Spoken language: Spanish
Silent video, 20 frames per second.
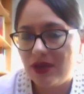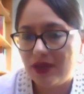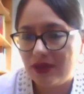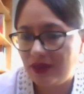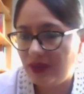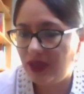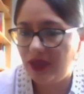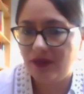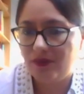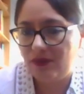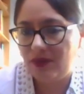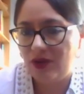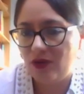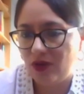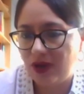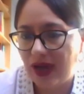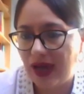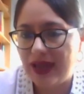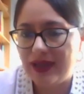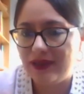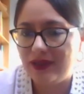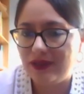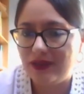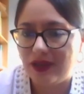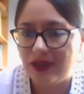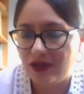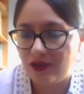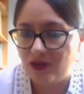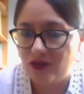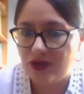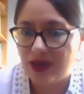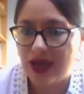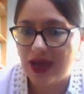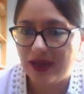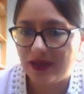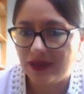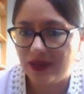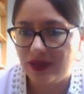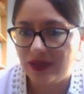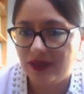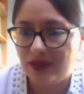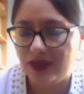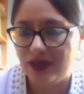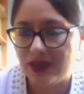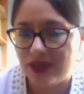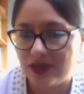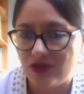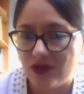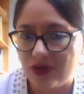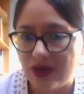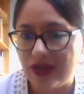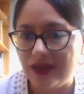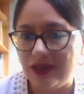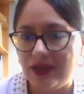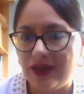ni local, ni territorial, ni, ni nacional,